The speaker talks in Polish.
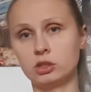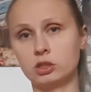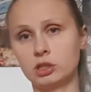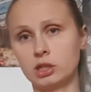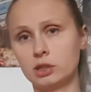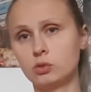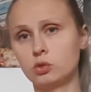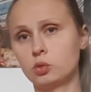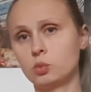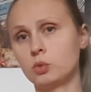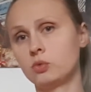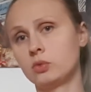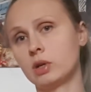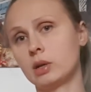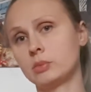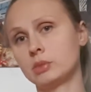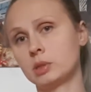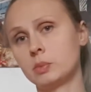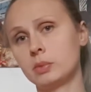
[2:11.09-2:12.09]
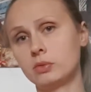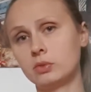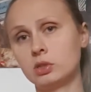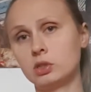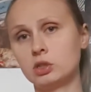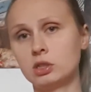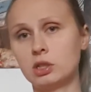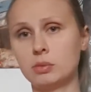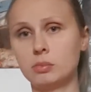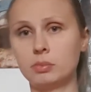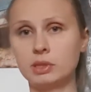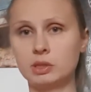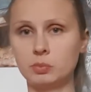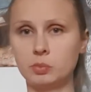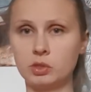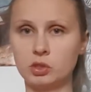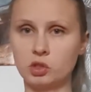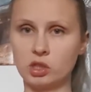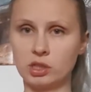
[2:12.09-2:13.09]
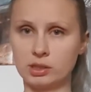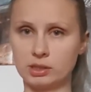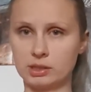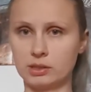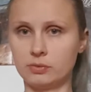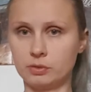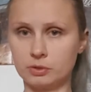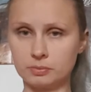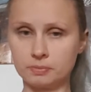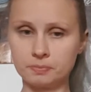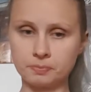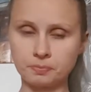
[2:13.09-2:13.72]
czy jak już mówiłam, zapewnić nam bezpieczeństwo.